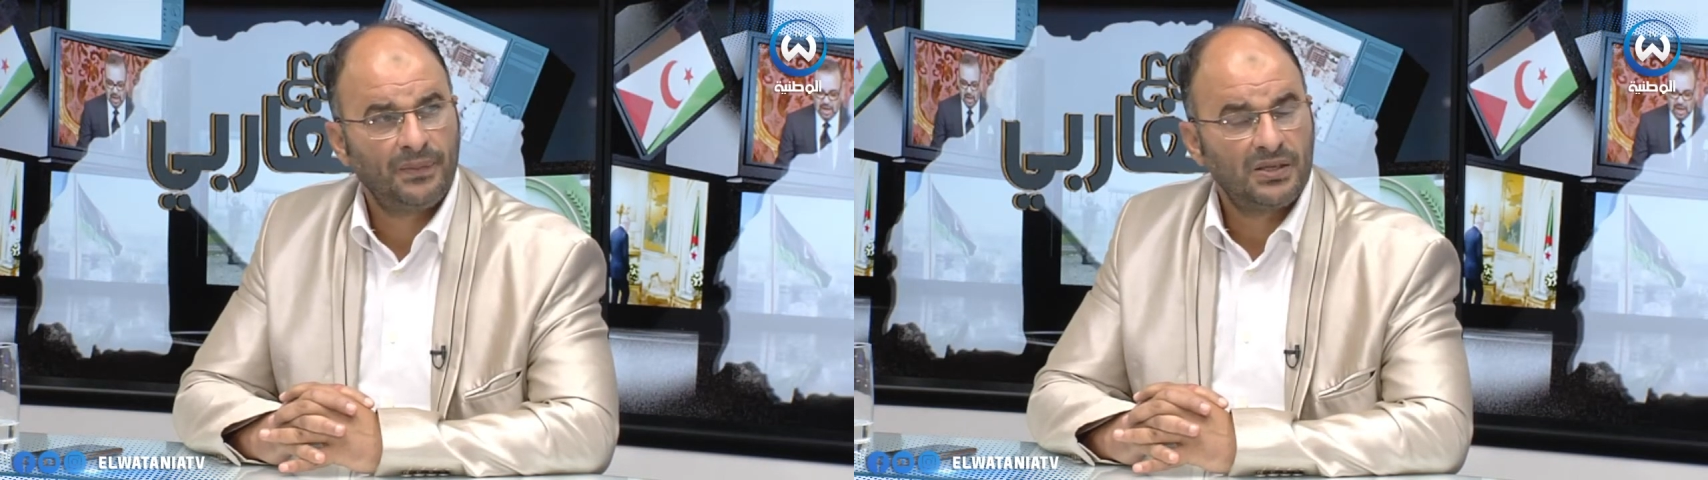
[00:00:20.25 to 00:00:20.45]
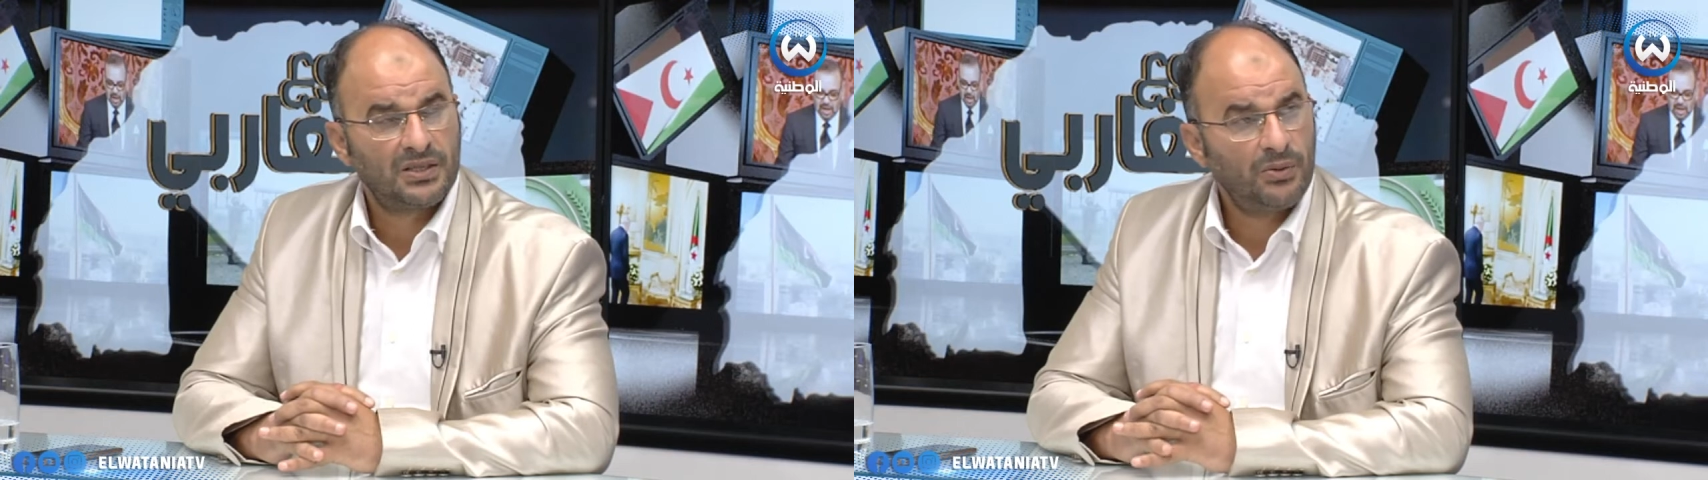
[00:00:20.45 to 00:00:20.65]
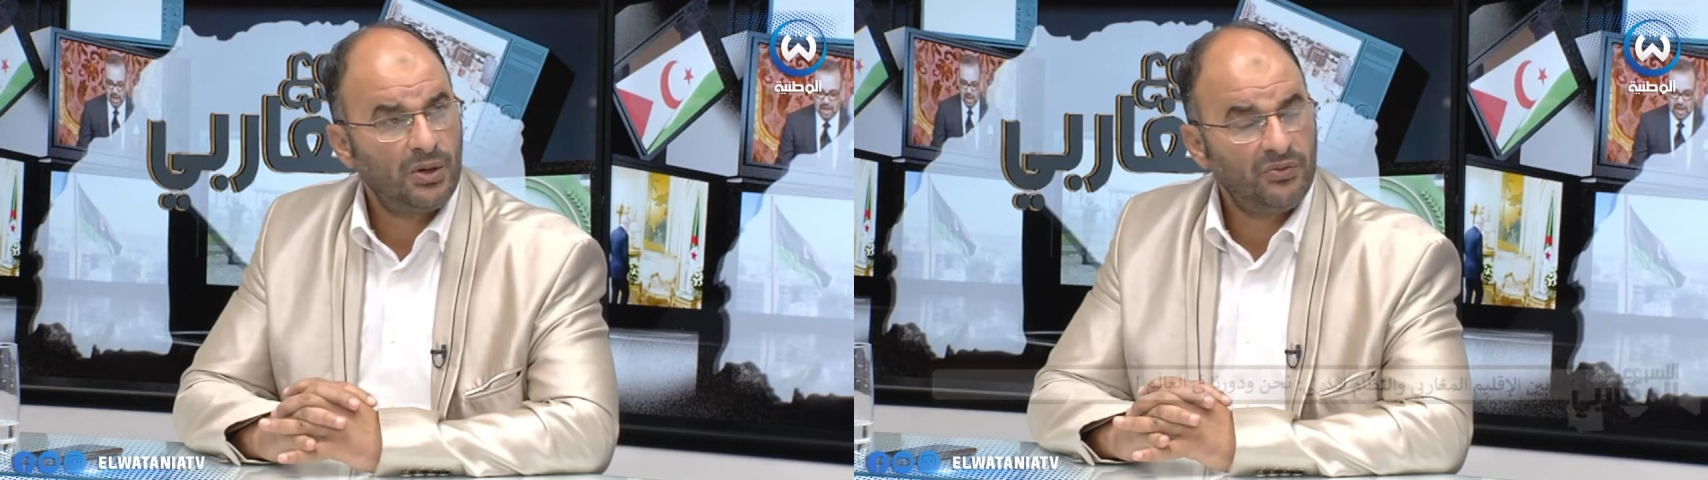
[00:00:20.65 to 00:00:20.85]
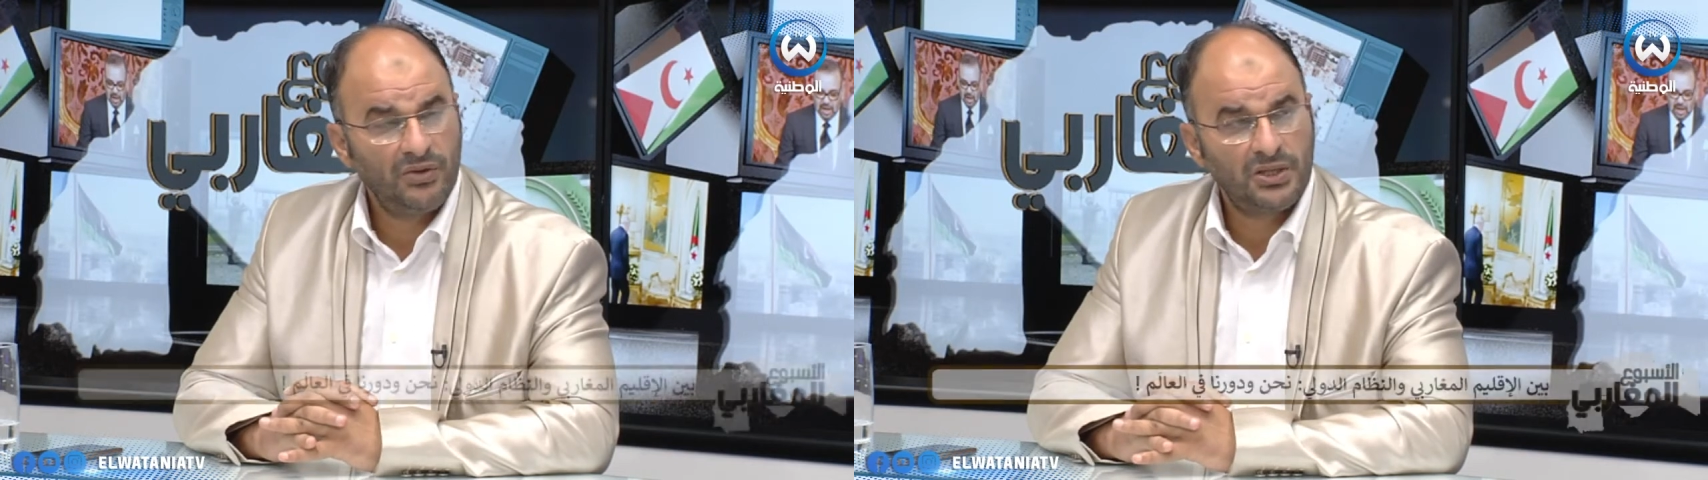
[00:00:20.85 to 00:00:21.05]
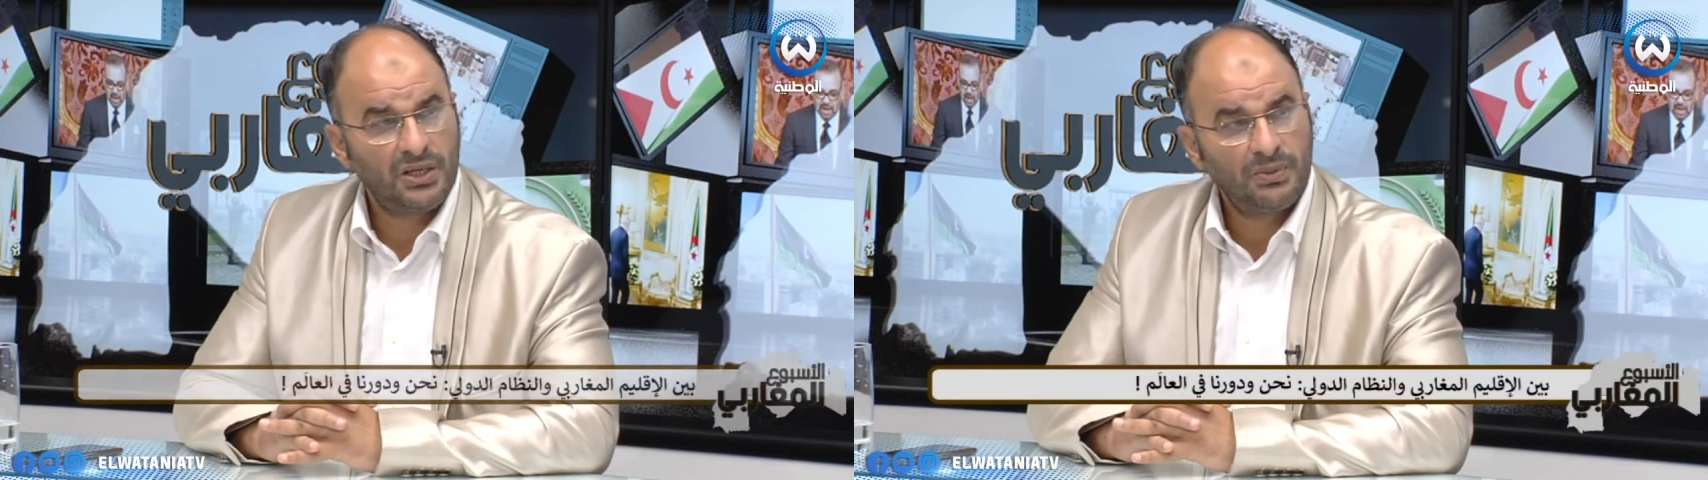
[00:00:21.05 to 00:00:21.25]
سواء في
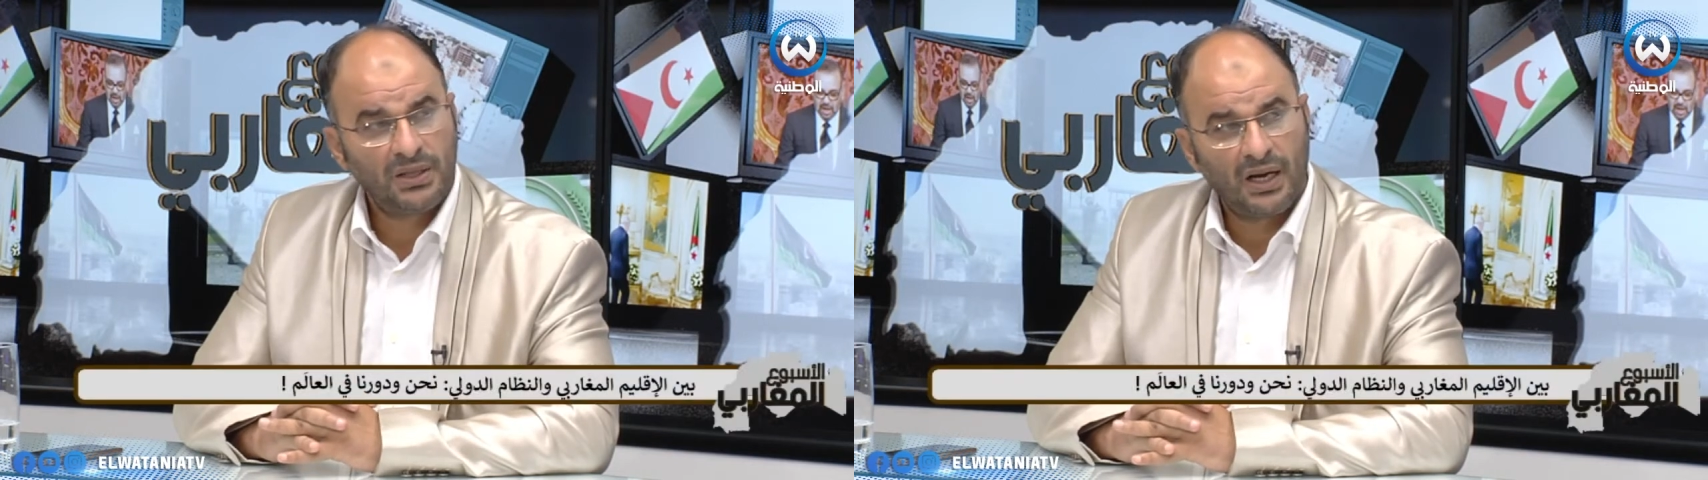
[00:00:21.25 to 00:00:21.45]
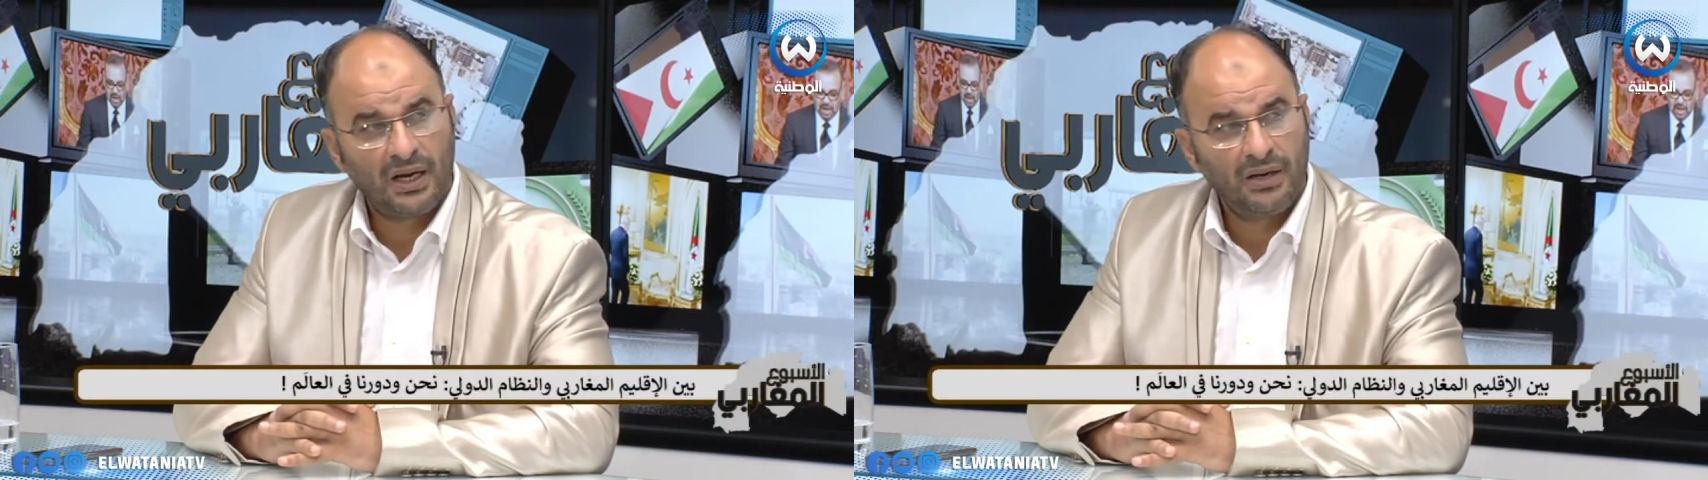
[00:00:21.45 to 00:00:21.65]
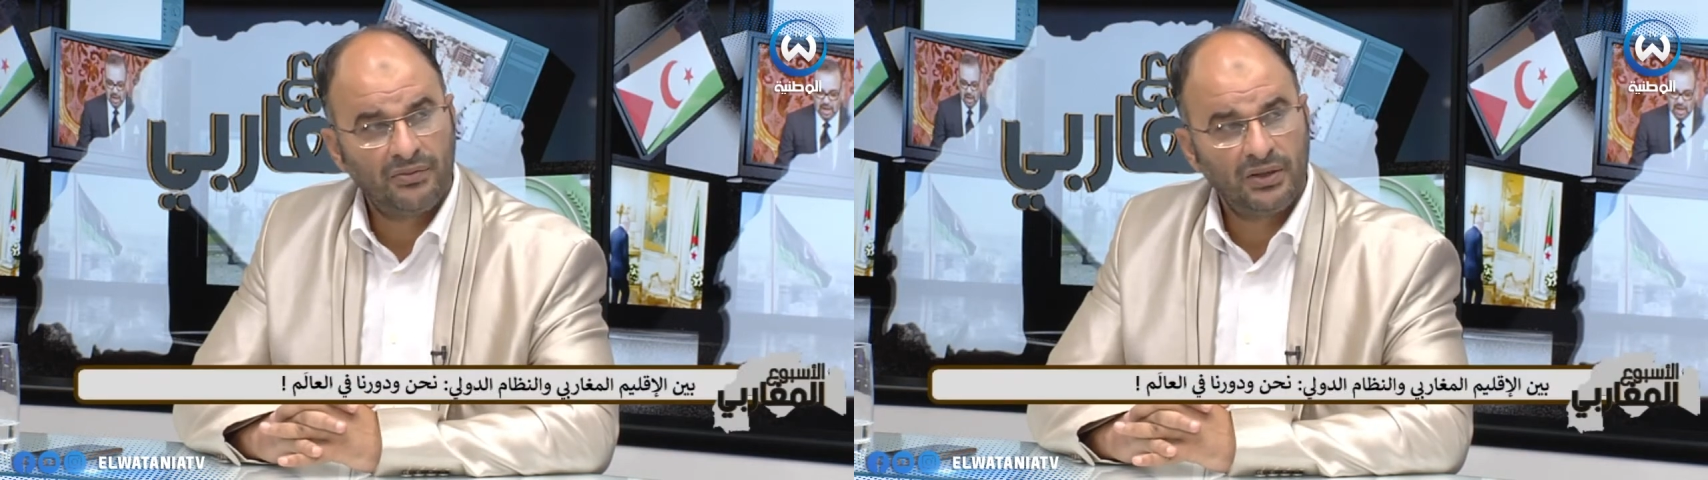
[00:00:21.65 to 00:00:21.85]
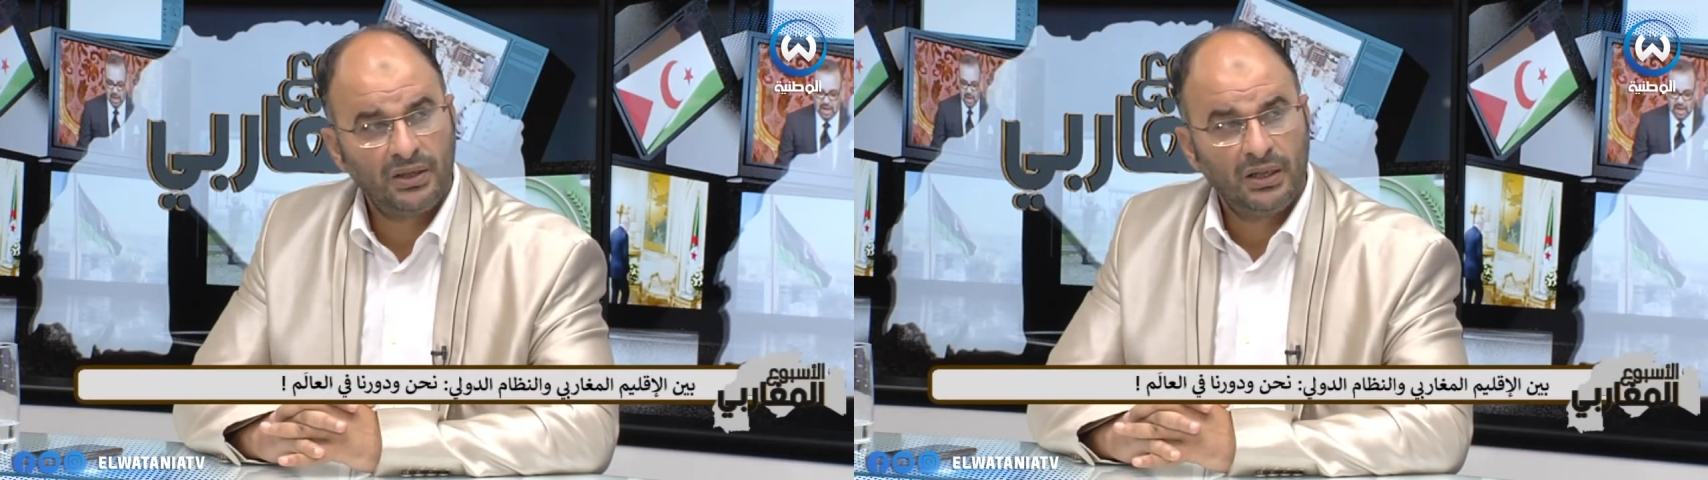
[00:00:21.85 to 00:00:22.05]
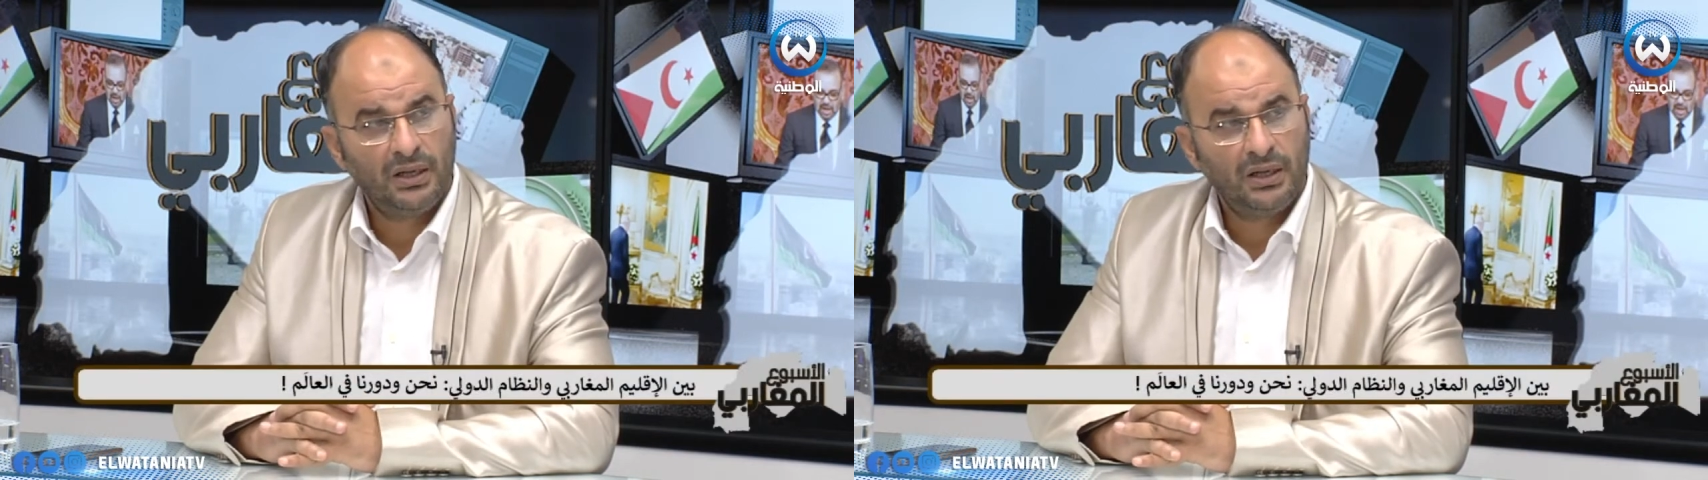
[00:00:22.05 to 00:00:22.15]
الجانب الثقافي